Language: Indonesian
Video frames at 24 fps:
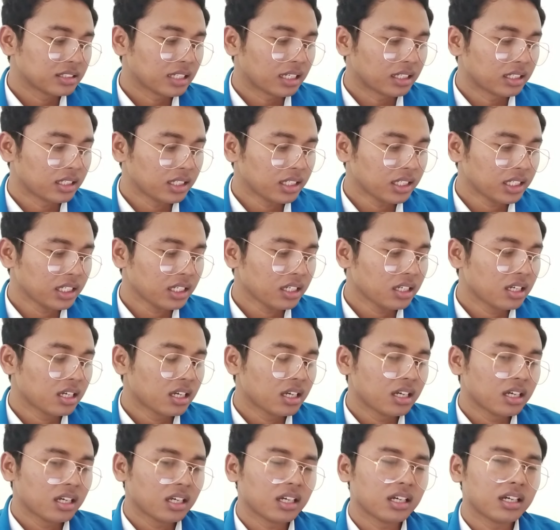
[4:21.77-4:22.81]
Jadi,
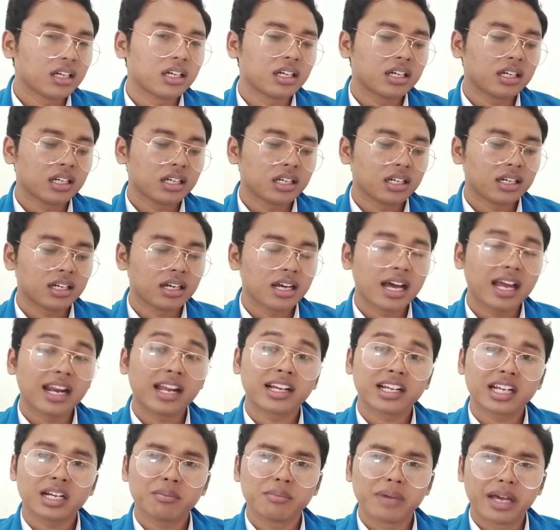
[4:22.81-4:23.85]
eh,
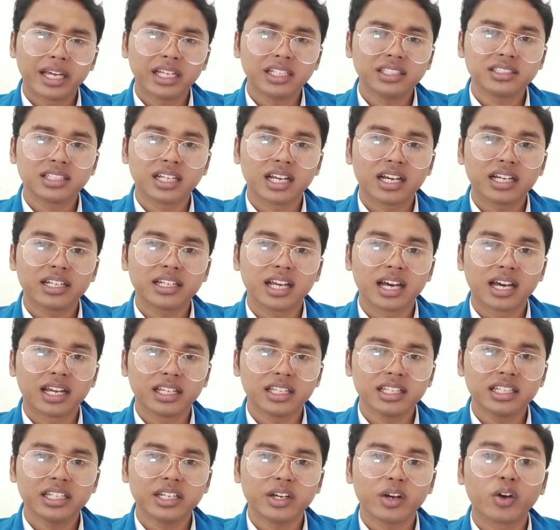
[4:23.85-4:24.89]
alangkah baiknya
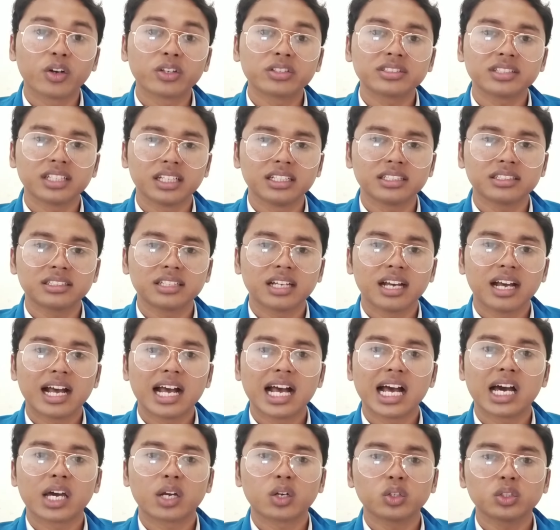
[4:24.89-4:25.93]
dari OSIS
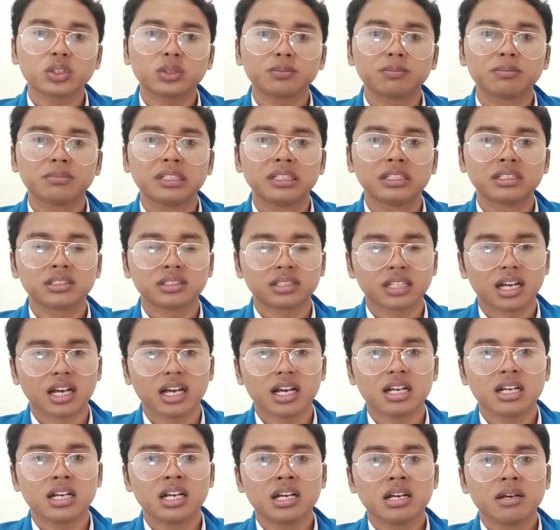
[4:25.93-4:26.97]
harus
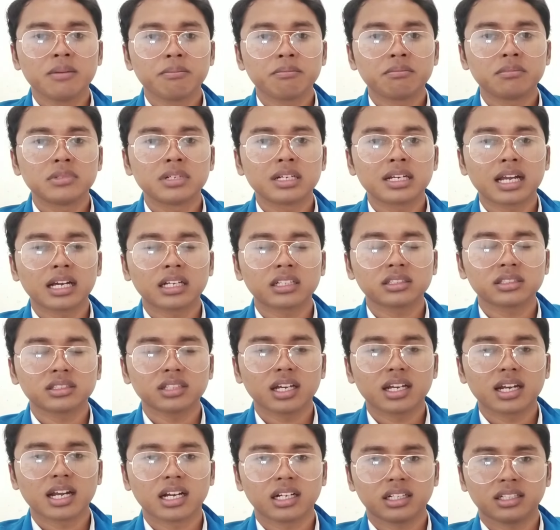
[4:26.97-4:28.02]
bisa
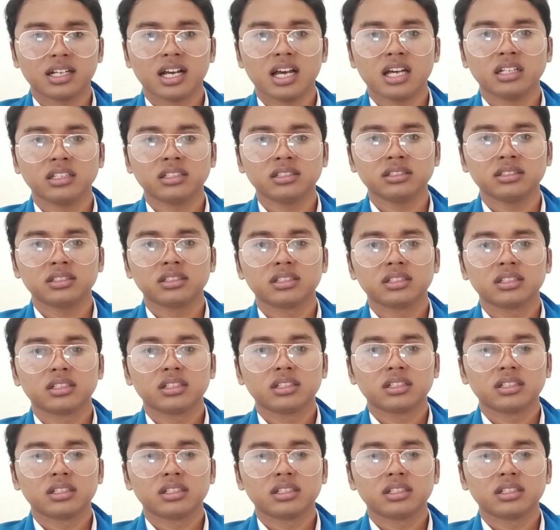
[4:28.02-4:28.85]
melaksanakan